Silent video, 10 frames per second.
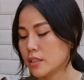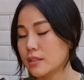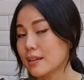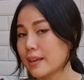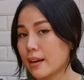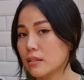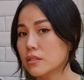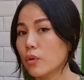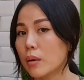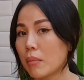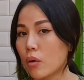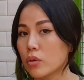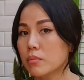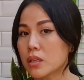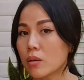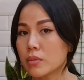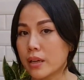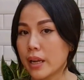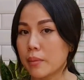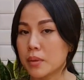Thì chắc chắn là nước hoa mẫu là mình không
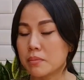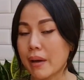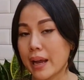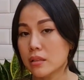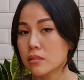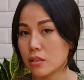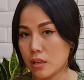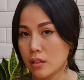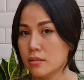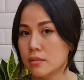thể nào mình bán được rồi đó.